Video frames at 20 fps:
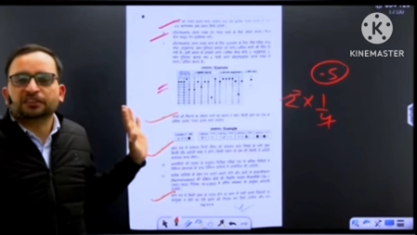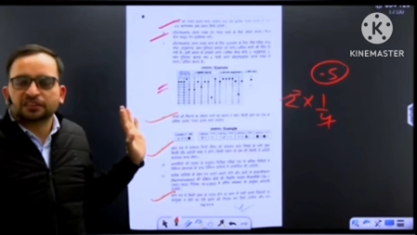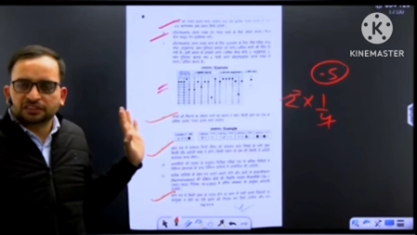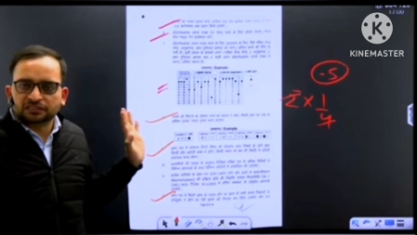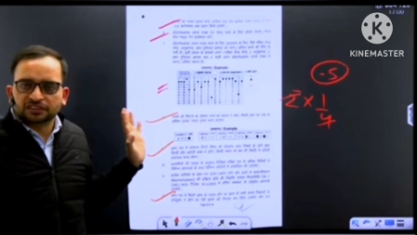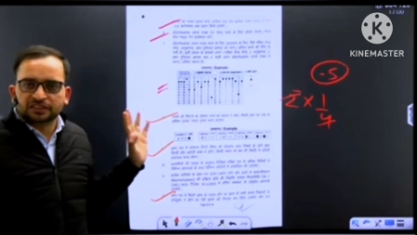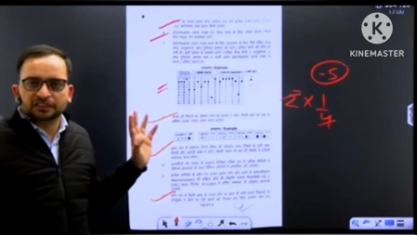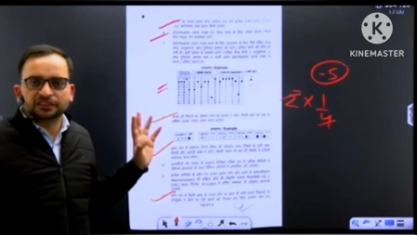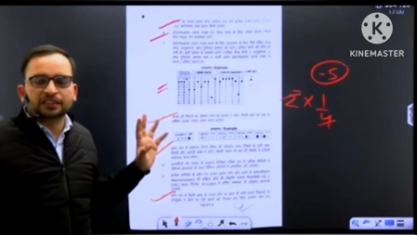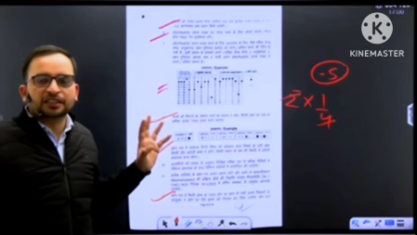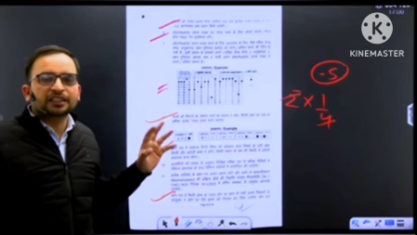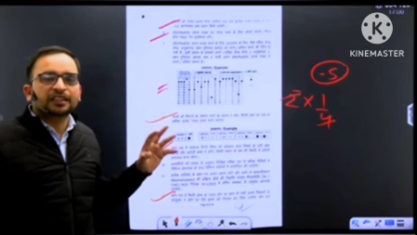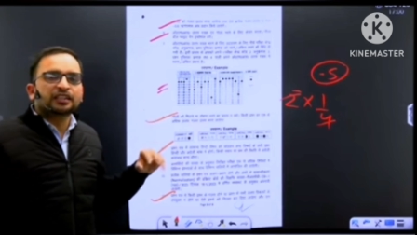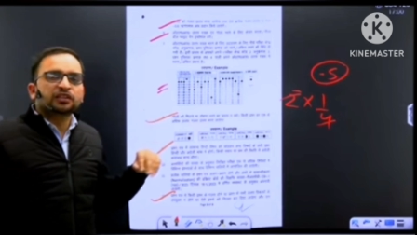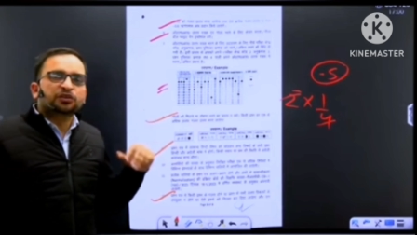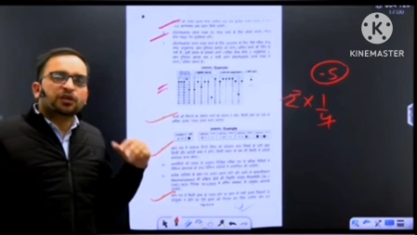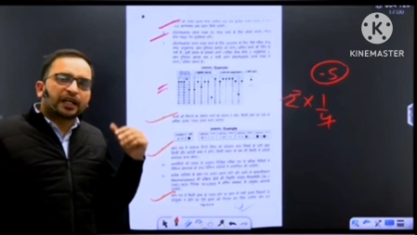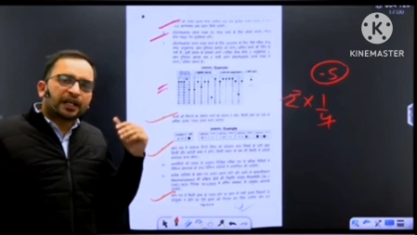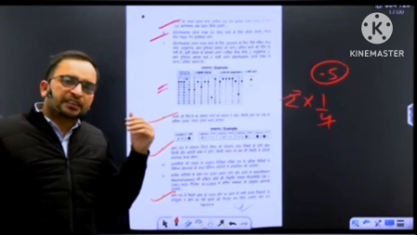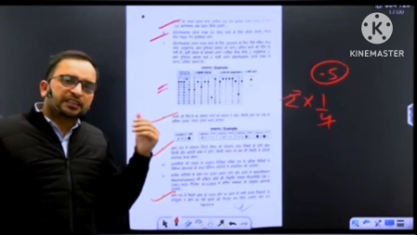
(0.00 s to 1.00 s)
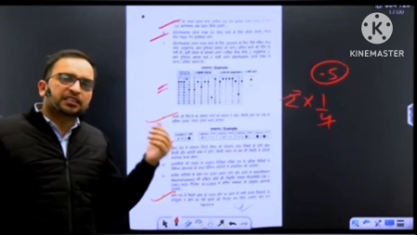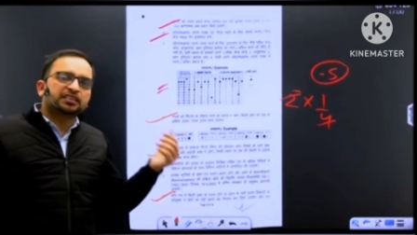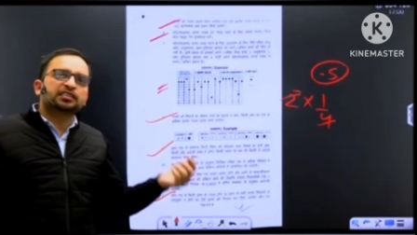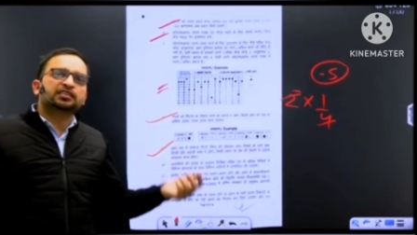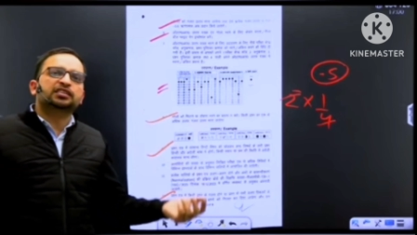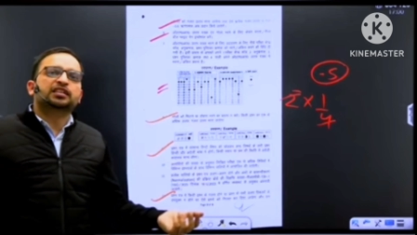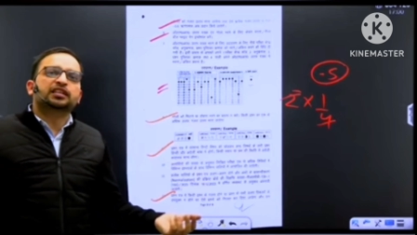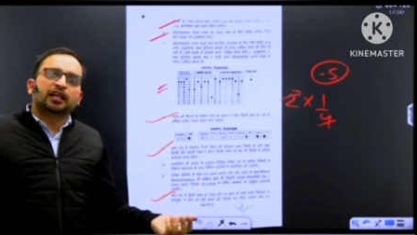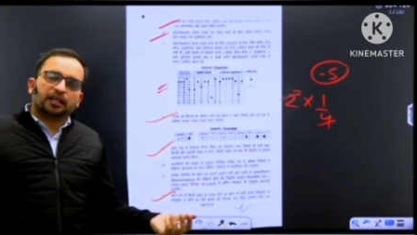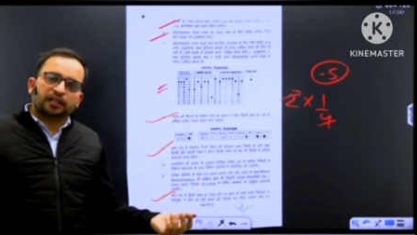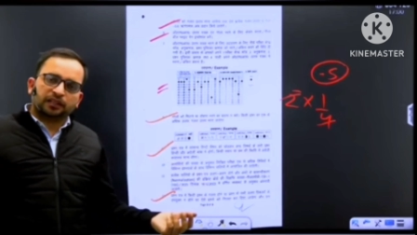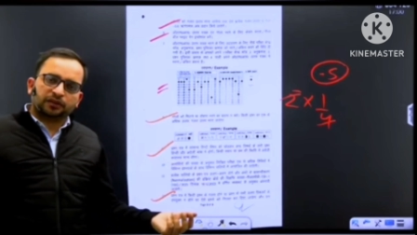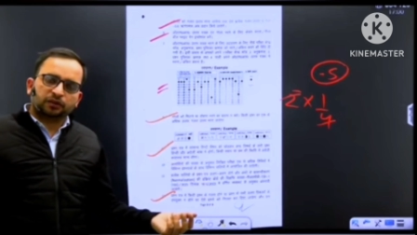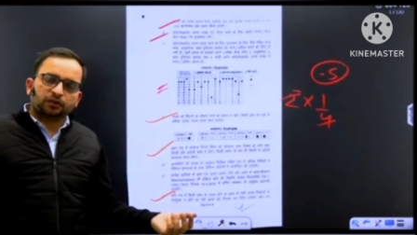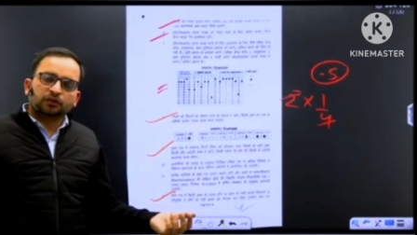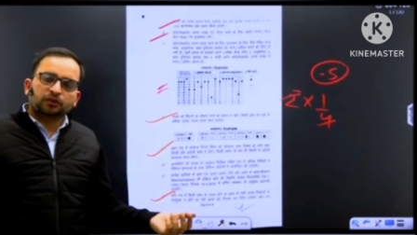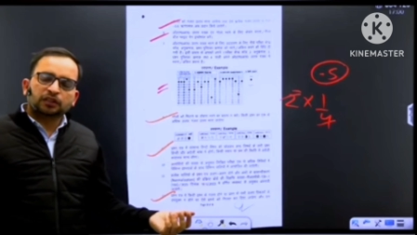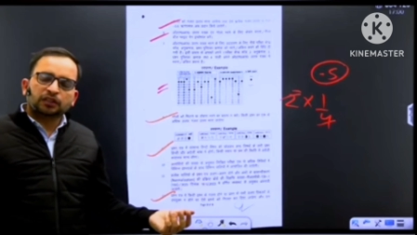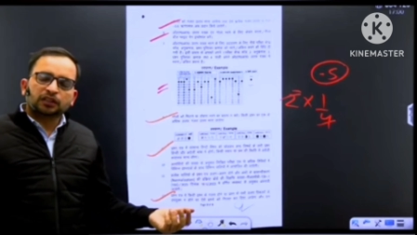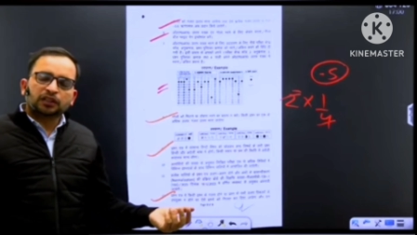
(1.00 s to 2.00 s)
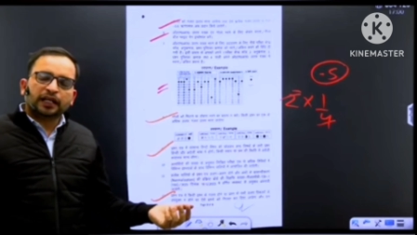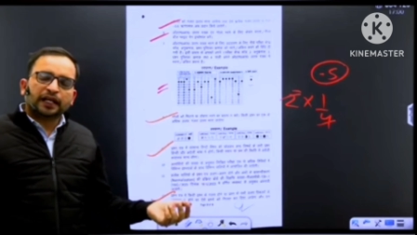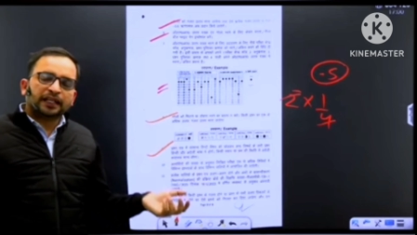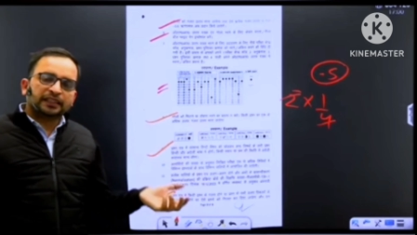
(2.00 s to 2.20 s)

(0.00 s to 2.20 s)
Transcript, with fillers: प्रश्न की वजह से तो ऐसी चीजें ना करो